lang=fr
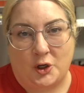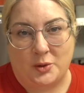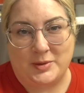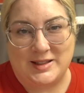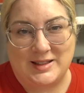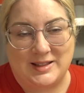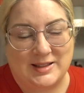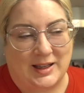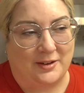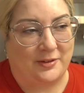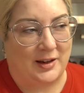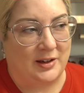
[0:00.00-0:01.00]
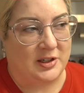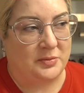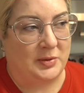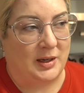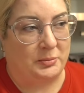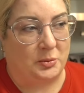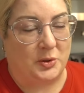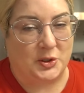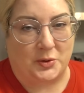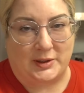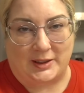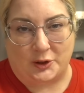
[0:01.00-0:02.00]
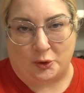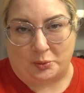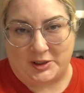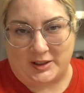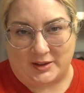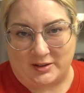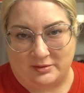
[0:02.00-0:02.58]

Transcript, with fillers: Le midi, ça a franchement pas besoin d'être compliqué.